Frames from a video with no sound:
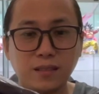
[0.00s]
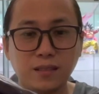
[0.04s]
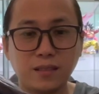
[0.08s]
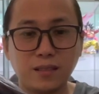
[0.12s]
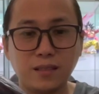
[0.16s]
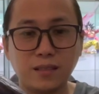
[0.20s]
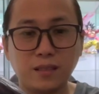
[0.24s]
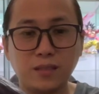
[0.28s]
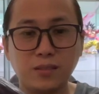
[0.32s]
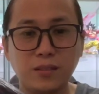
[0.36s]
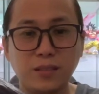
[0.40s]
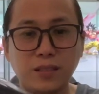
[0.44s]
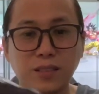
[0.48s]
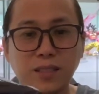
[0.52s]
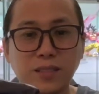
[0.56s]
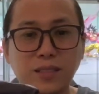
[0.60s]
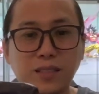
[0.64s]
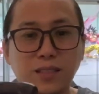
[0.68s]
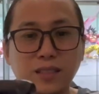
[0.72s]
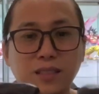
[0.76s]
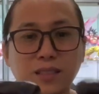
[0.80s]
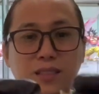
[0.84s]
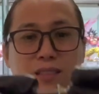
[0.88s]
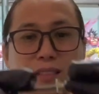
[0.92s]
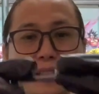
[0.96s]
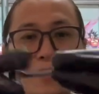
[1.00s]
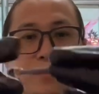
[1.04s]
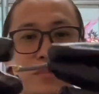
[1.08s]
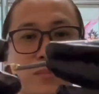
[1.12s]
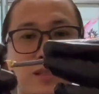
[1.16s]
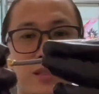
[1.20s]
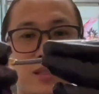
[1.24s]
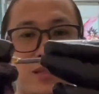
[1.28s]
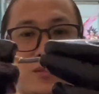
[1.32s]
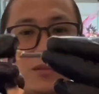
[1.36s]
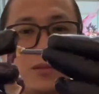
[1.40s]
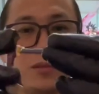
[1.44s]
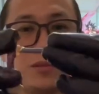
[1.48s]
Dito yata siya dapat.
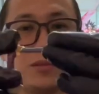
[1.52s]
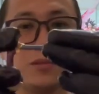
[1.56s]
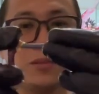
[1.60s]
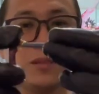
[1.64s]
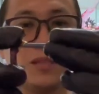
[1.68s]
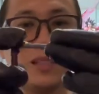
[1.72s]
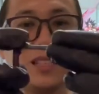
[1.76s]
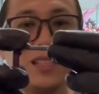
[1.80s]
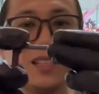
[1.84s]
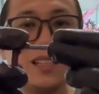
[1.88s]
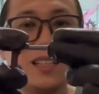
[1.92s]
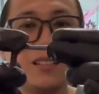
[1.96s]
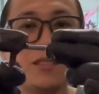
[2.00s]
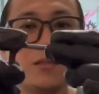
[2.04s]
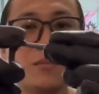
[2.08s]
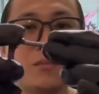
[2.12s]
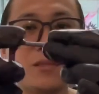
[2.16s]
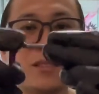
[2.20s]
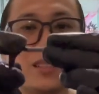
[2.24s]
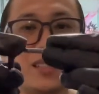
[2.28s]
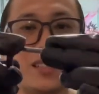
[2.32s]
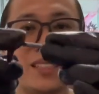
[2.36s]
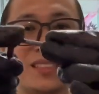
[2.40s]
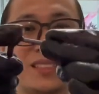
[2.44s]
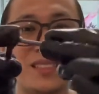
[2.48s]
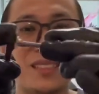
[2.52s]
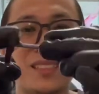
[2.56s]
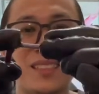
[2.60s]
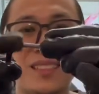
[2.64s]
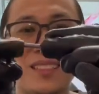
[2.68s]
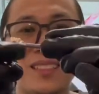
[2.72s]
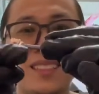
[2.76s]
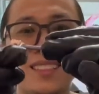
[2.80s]
Oh. So, tinanggal ko muna guys.